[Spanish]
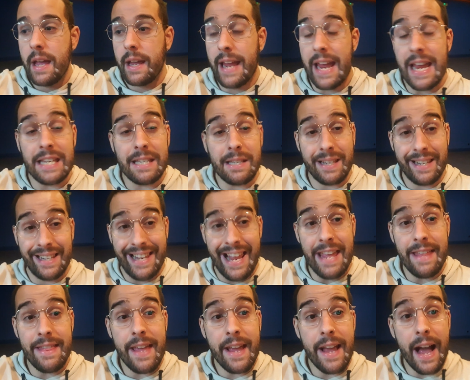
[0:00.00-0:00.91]
que es
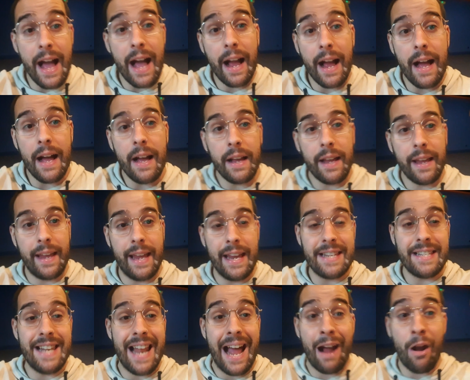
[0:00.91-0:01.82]
Lady Gaga, que
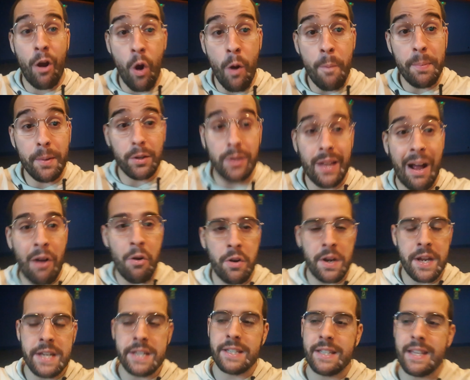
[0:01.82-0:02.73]
es la
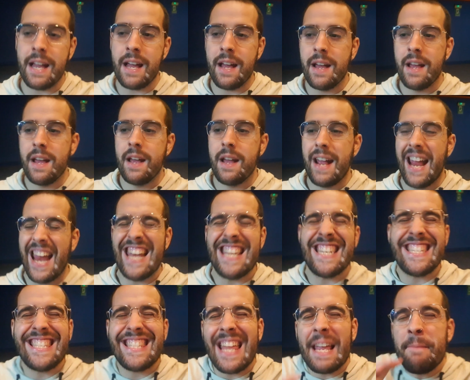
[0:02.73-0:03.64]
coprotagonista,
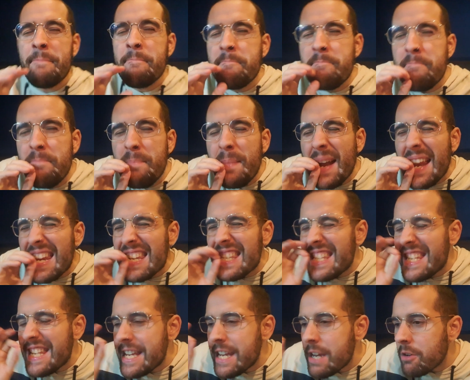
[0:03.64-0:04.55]
está
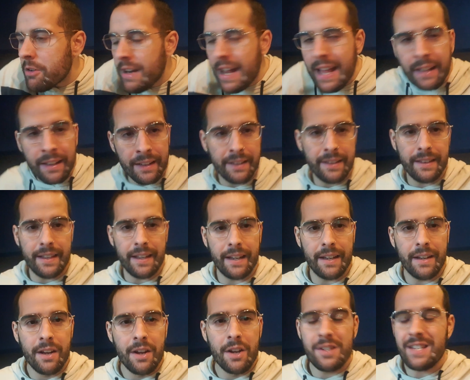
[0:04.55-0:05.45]

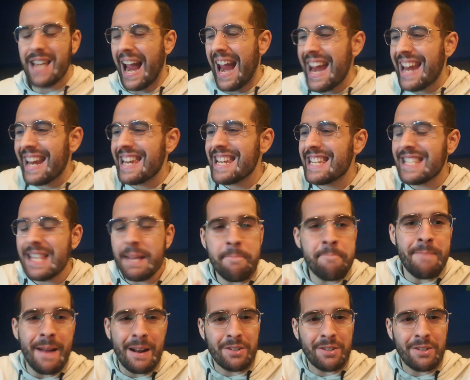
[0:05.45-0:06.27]
impresionante. O sea, es que está.